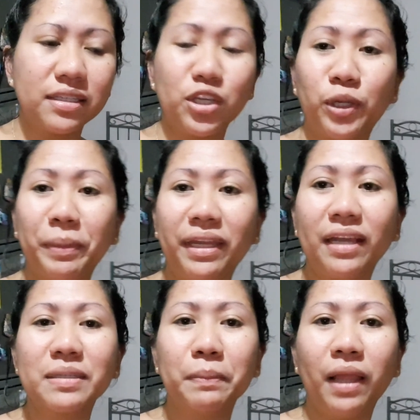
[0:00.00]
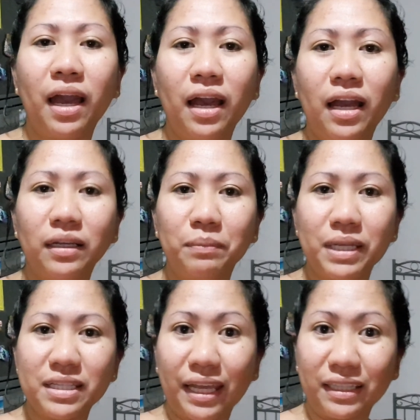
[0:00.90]
See you in my next vlog.
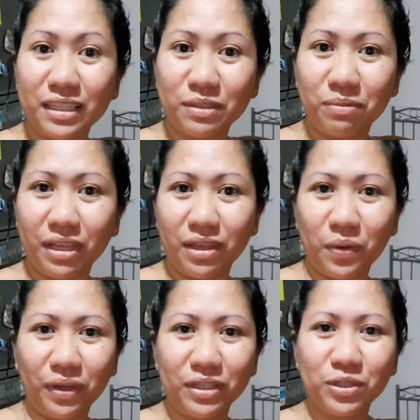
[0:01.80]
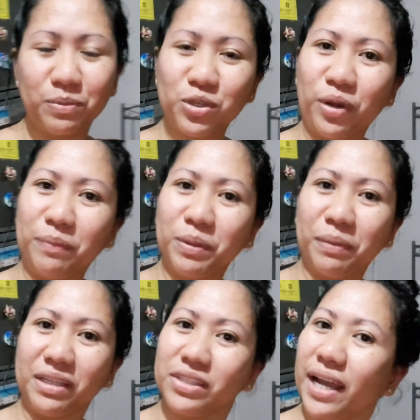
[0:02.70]
Please like this video and subscribe to
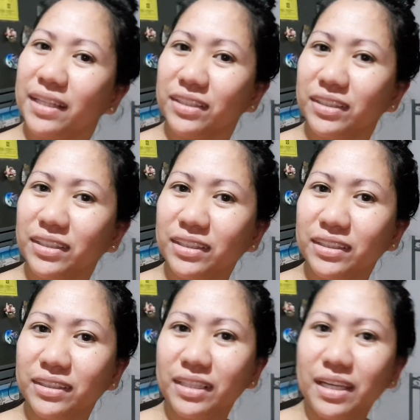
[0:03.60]
my channel.